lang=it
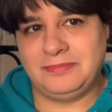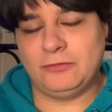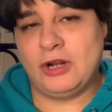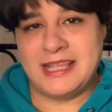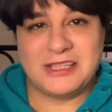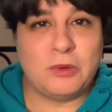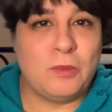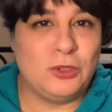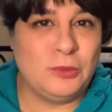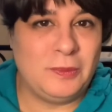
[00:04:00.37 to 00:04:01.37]
vuole essere un
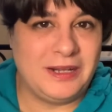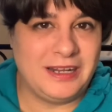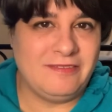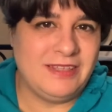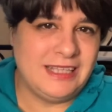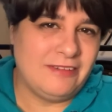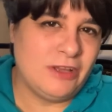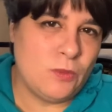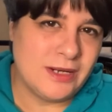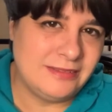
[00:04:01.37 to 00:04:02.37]
modo per invitarvi
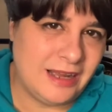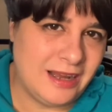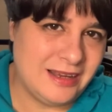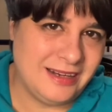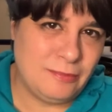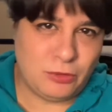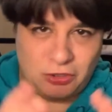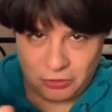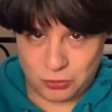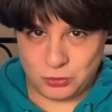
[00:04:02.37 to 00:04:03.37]
a guardare,
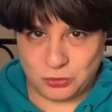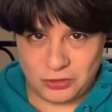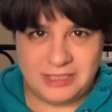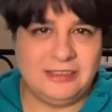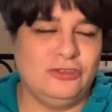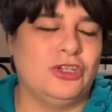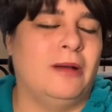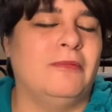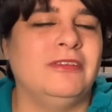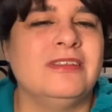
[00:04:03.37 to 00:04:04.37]
poi chiudo lì
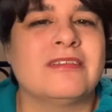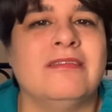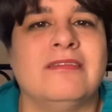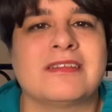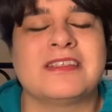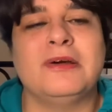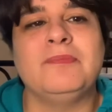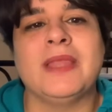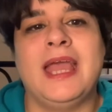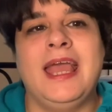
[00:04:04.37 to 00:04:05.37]
diciamo il
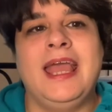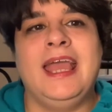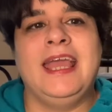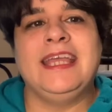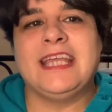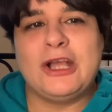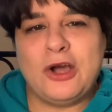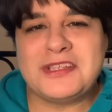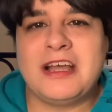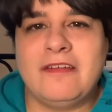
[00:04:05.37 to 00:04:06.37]
discorso. E che
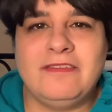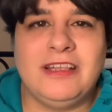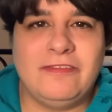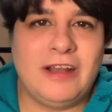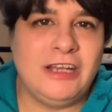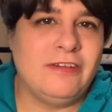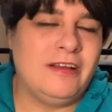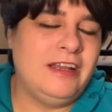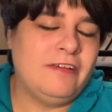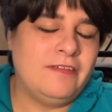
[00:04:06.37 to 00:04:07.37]
cosa gli fa, gli fa,
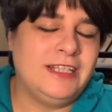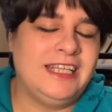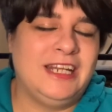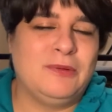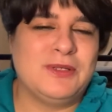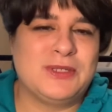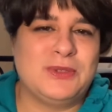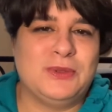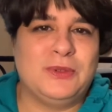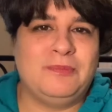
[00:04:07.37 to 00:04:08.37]
le fa vedere
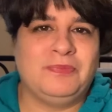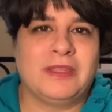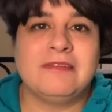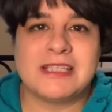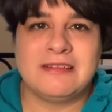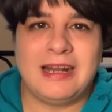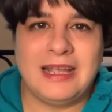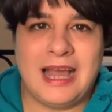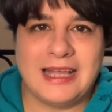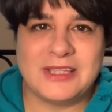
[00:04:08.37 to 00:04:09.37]
questo, mm, questo,
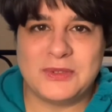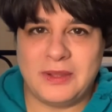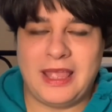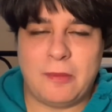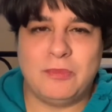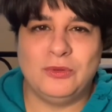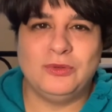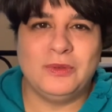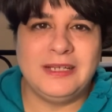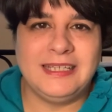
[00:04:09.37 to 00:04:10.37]
ragazzo che è
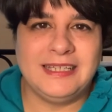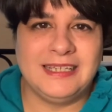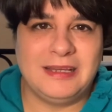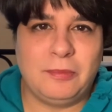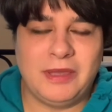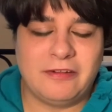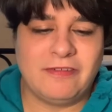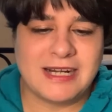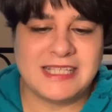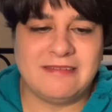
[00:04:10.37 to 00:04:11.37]
appunto lì eh, per
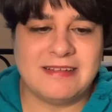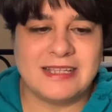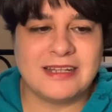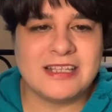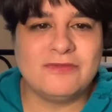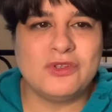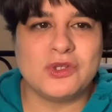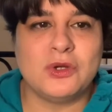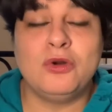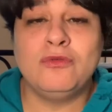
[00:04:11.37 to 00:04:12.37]
farsi questa
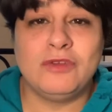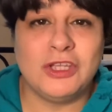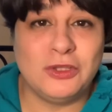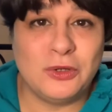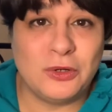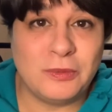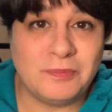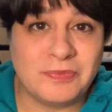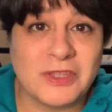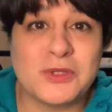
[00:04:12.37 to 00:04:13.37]
trasfusione? Un
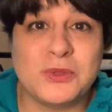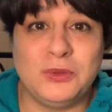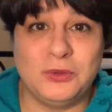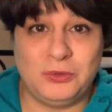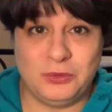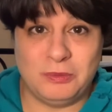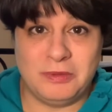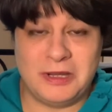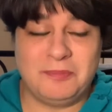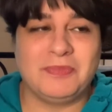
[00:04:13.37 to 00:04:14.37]
video su
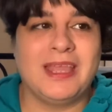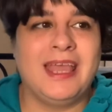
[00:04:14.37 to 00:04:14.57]
YouTube.